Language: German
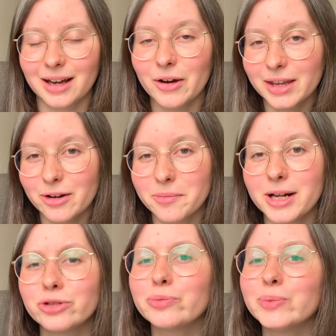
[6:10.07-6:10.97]
Auch hier nochmal,
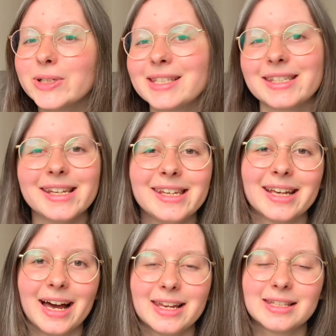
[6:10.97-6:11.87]
du musst nicht
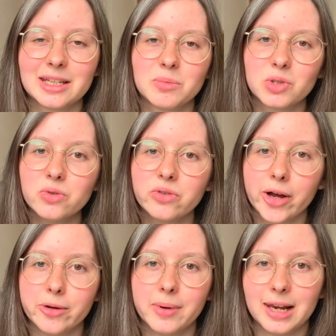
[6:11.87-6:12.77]
alles dem Zufall
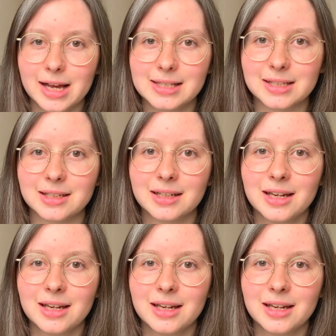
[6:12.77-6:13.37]
überlassen.